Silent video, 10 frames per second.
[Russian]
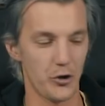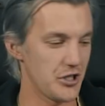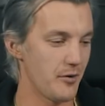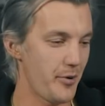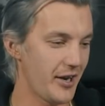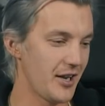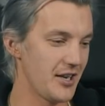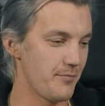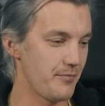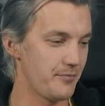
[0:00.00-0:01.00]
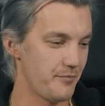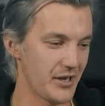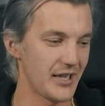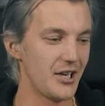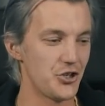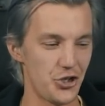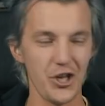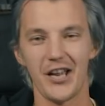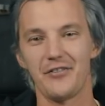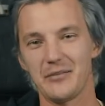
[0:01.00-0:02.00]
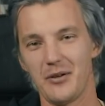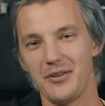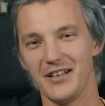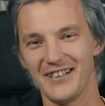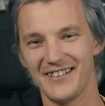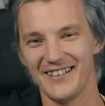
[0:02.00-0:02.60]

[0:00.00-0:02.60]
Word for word: В прошлом апреле они продали 4 автомобиля,